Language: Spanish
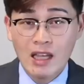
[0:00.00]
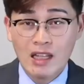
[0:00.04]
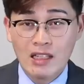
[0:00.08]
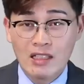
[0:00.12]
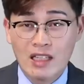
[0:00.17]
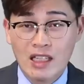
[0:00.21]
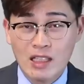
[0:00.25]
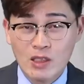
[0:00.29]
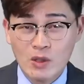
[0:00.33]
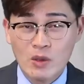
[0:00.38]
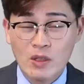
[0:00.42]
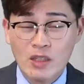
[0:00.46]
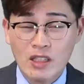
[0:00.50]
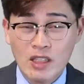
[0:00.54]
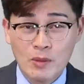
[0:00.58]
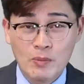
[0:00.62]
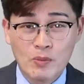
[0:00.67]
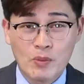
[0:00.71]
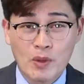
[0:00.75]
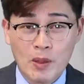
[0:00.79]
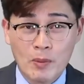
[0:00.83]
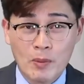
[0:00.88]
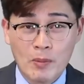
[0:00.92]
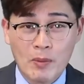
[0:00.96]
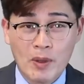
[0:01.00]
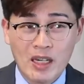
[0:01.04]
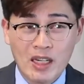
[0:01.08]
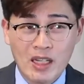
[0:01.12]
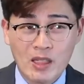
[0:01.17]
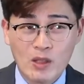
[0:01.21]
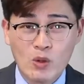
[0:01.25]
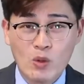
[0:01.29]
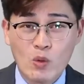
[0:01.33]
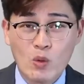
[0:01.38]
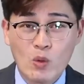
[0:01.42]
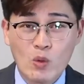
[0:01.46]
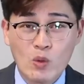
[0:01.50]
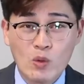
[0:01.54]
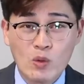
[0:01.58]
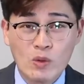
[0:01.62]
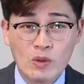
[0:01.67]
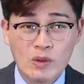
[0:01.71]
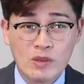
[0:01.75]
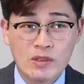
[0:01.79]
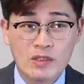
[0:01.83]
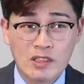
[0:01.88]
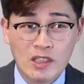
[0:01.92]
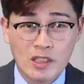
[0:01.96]
El día de hoy he preparado
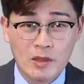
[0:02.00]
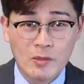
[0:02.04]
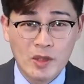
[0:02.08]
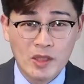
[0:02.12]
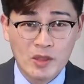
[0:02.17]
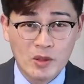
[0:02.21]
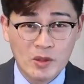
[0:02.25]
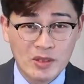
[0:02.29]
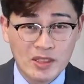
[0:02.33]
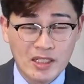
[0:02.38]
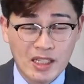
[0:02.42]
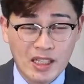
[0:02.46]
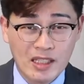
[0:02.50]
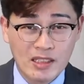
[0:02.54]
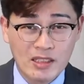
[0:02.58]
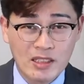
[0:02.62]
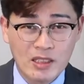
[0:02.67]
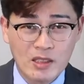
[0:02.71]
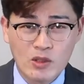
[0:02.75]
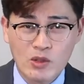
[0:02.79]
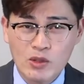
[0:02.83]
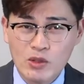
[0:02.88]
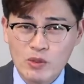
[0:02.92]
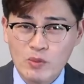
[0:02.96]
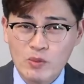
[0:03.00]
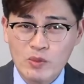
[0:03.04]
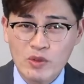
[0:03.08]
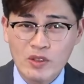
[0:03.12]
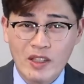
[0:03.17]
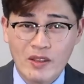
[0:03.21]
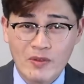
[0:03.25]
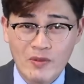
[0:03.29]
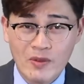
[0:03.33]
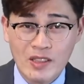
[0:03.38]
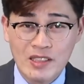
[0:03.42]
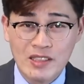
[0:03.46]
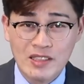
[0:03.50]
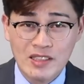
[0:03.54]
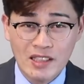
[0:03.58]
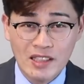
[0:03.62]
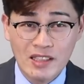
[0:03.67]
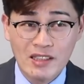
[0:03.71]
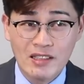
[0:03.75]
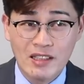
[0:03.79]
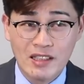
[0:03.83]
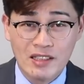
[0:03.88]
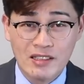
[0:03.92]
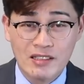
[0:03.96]
unos remedios caseros muy
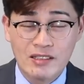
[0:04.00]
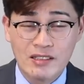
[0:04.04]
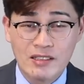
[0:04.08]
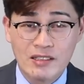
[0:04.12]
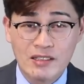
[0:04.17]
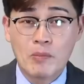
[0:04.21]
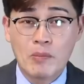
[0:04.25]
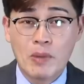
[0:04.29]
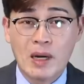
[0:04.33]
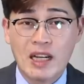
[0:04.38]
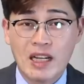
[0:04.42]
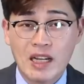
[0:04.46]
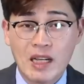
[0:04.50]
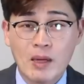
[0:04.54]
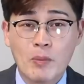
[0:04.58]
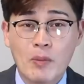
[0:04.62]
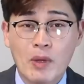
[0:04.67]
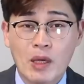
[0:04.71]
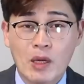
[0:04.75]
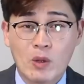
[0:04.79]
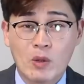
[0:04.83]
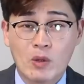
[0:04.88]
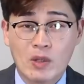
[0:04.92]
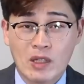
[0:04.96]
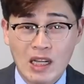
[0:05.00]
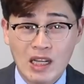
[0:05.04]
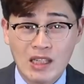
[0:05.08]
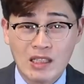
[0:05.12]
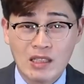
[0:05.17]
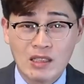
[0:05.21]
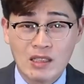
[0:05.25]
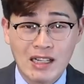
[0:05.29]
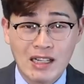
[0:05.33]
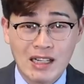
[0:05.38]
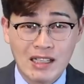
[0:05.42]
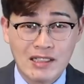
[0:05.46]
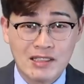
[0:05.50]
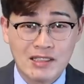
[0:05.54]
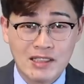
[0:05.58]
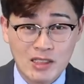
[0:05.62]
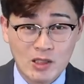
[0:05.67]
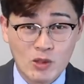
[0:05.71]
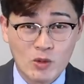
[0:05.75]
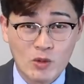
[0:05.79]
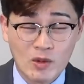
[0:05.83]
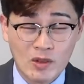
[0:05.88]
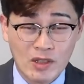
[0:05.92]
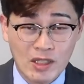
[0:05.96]
eficientes para mejorar la
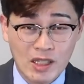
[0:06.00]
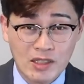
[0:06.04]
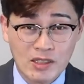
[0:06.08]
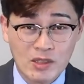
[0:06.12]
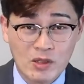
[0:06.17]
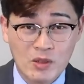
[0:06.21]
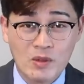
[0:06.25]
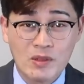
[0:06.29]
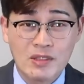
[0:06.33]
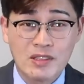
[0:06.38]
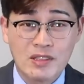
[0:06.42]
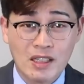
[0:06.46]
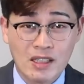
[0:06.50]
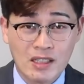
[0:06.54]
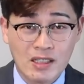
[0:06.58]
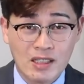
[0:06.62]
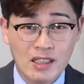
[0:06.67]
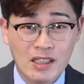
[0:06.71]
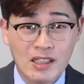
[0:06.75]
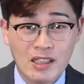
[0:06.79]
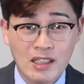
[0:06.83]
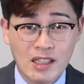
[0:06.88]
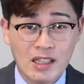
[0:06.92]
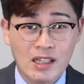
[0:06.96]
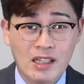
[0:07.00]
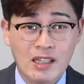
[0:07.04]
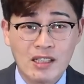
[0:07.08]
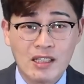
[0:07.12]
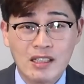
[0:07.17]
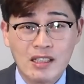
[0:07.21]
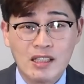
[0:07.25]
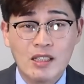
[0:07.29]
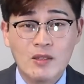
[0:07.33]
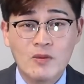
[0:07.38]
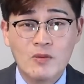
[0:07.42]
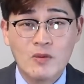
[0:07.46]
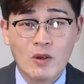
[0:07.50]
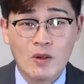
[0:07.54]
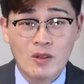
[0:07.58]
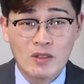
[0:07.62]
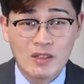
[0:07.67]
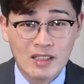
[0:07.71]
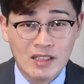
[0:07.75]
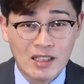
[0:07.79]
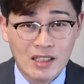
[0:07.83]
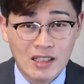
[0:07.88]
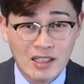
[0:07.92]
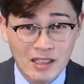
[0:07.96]
circulación sanguínea y
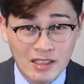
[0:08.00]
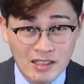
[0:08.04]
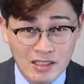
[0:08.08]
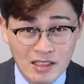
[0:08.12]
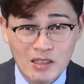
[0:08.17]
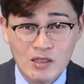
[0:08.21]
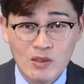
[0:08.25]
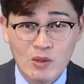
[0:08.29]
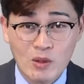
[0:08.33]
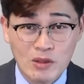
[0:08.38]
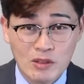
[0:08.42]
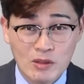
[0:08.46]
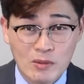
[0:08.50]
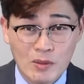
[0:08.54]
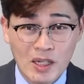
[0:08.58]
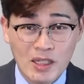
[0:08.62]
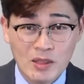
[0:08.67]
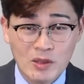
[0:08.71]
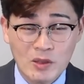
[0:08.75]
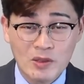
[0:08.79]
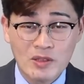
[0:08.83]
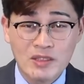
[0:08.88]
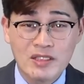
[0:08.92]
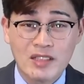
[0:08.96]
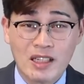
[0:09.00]
fortalecer los vasos